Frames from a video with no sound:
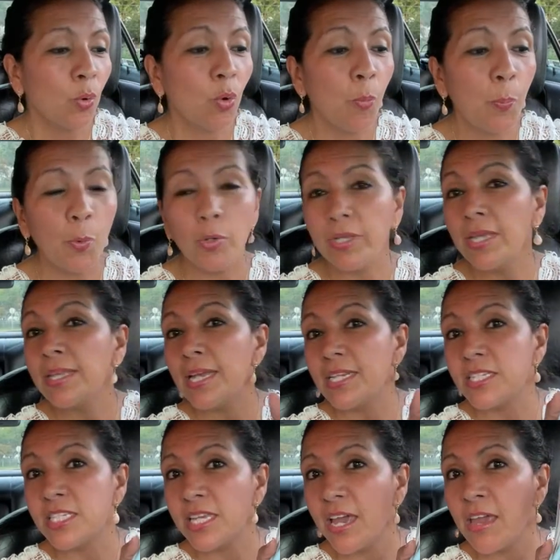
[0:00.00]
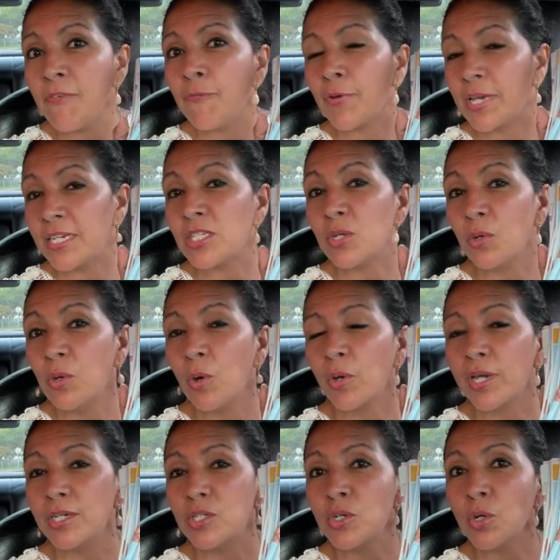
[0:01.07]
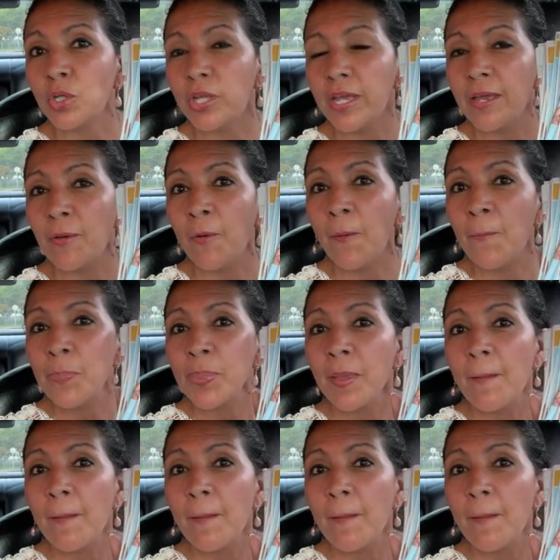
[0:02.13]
cupones del Safe, que son los que yo tengo,